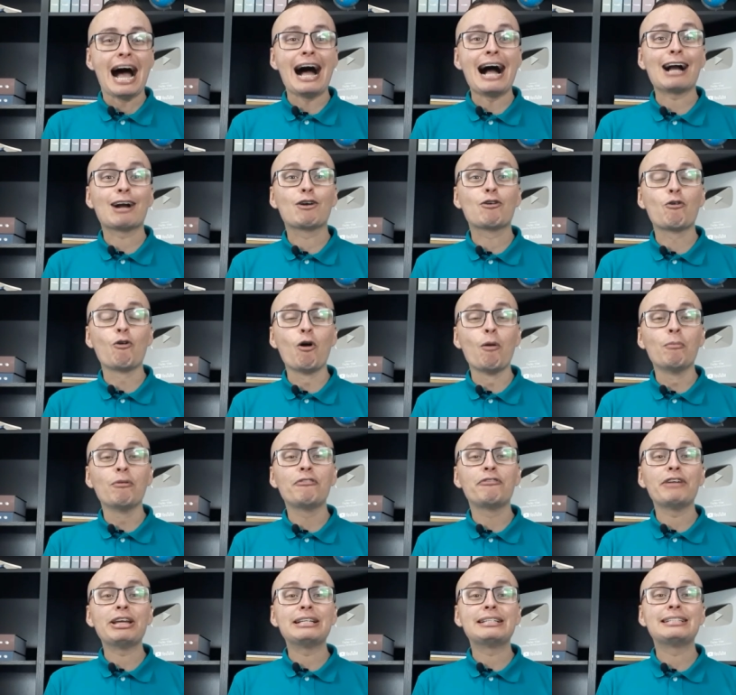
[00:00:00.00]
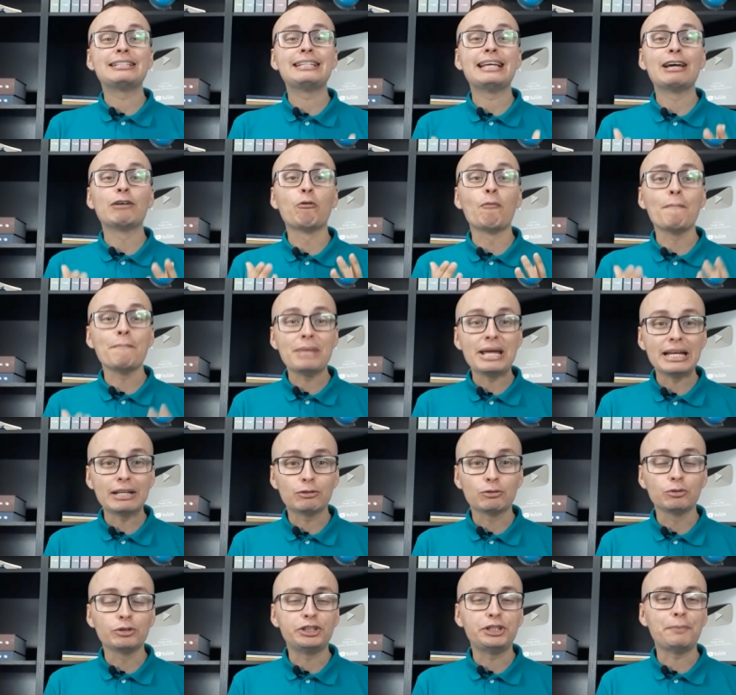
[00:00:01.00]
a como vencer o
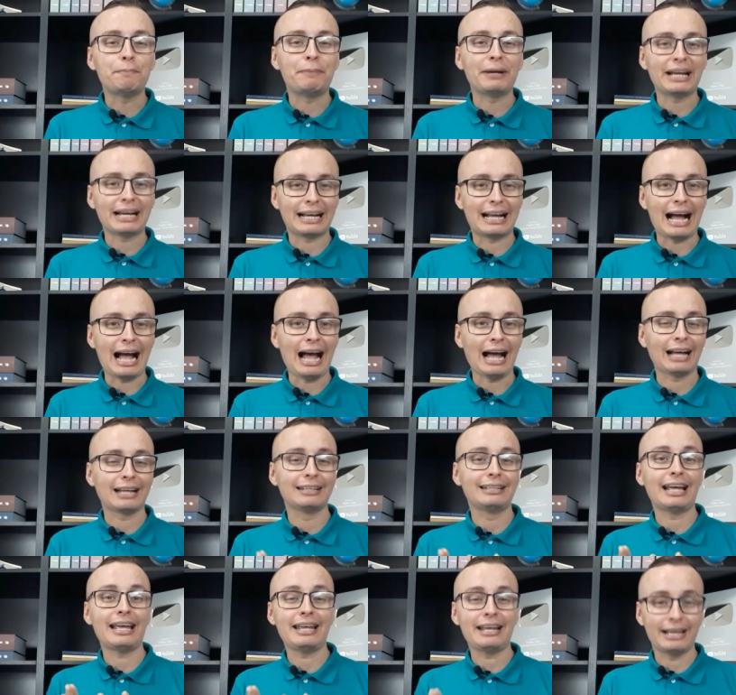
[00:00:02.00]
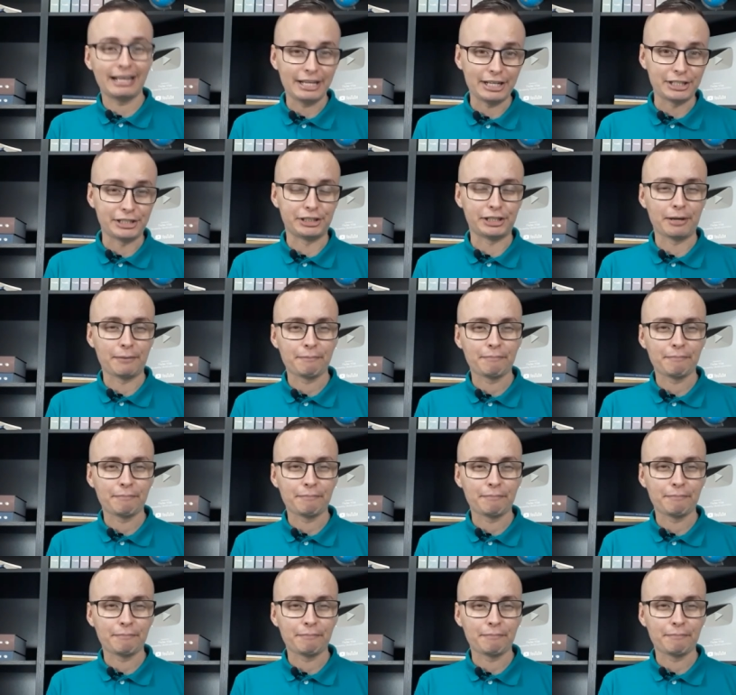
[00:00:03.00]
medo de pregar na igreja.